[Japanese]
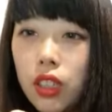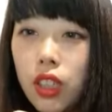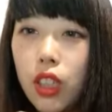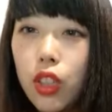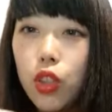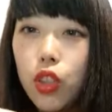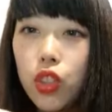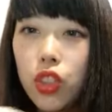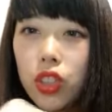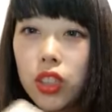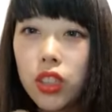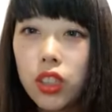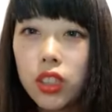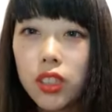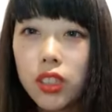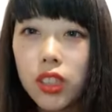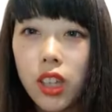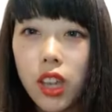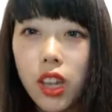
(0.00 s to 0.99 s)
結構
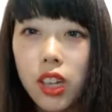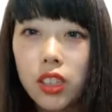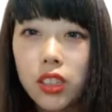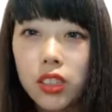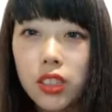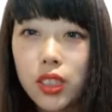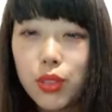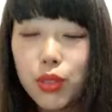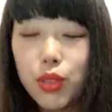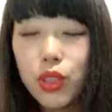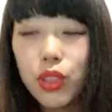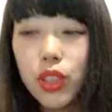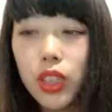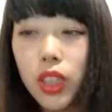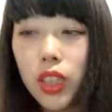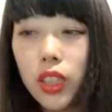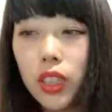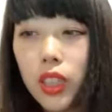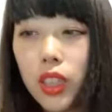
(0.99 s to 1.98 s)
なんか自分の
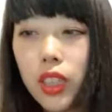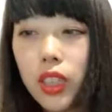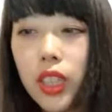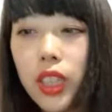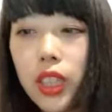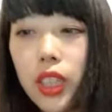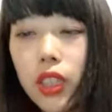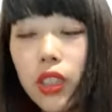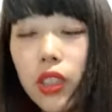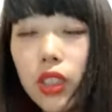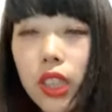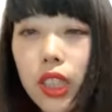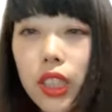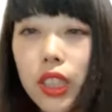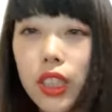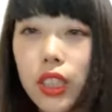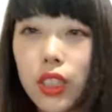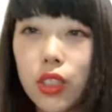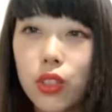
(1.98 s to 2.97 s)
中でできる
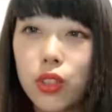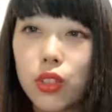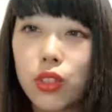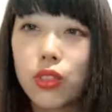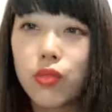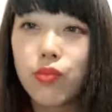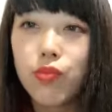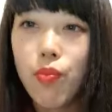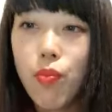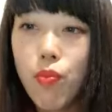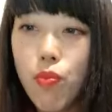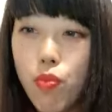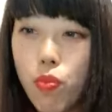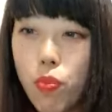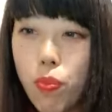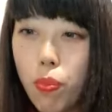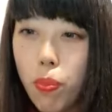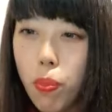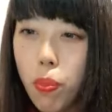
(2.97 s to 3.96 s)
限りの
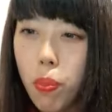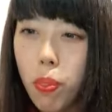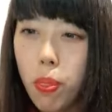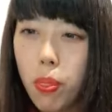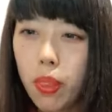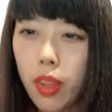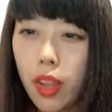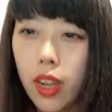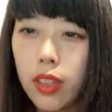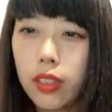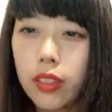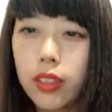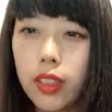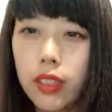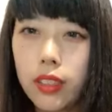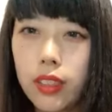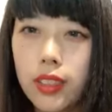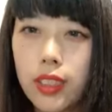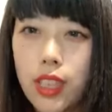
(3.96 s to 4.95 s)
うん簡
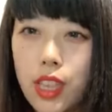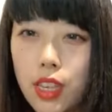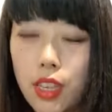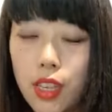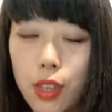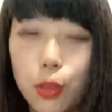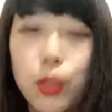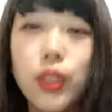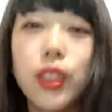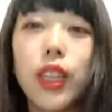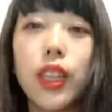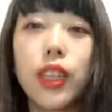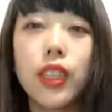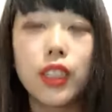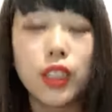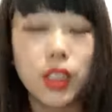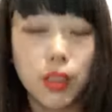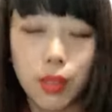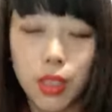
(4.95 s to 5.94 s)
単な制限をしたり
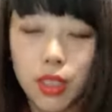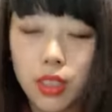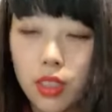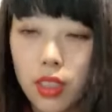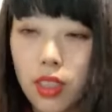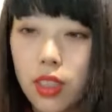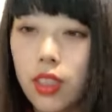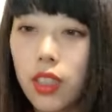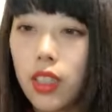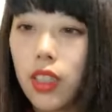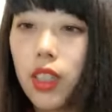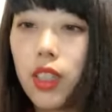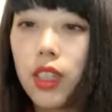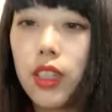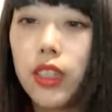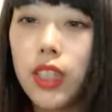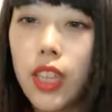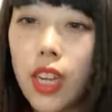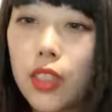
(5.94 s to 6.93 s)
してます。
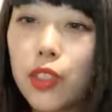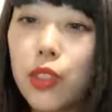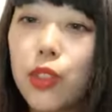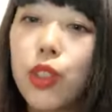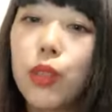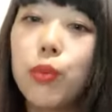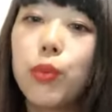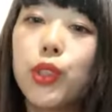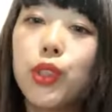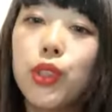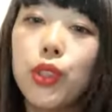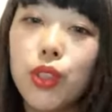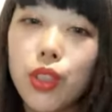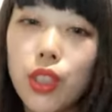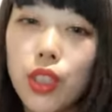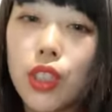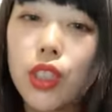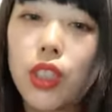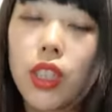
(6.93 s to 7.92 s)
であとはもう一
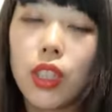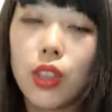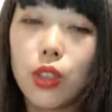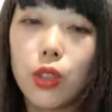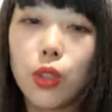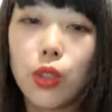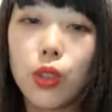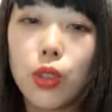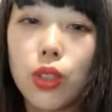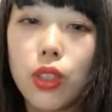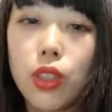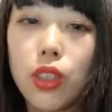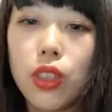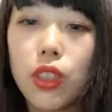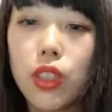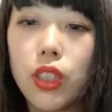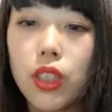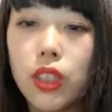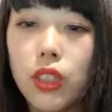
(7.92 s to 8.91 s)
つ、えっと、
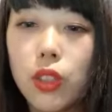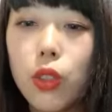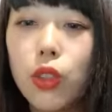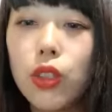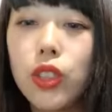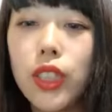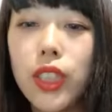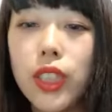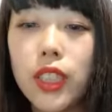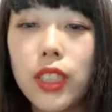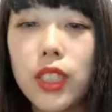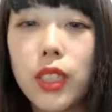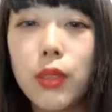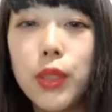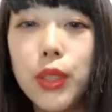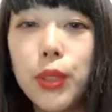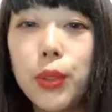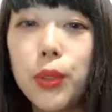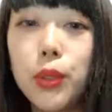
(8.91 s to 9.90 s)
今回
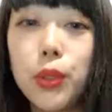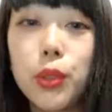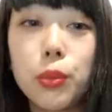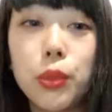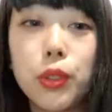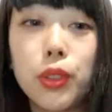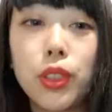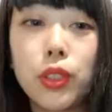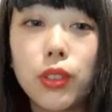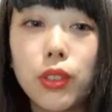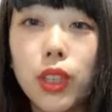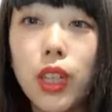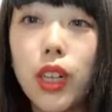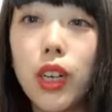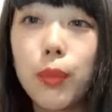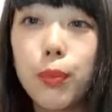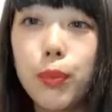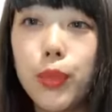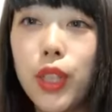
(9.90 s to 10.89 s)
試そうと思ったの
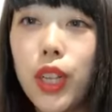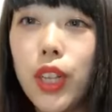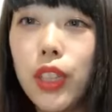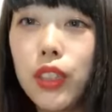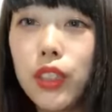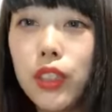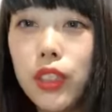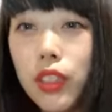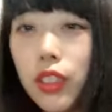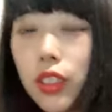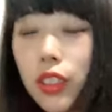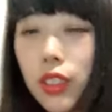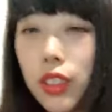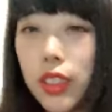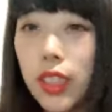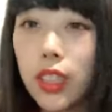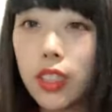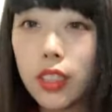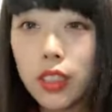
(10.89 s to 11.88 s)
が
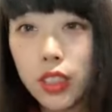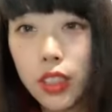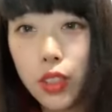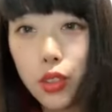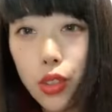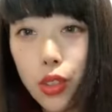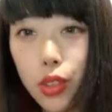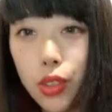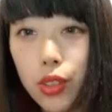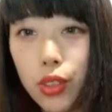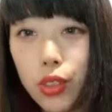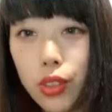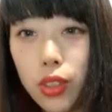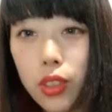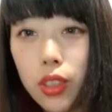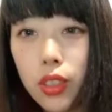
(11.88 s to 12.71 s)
プランクチャレンジという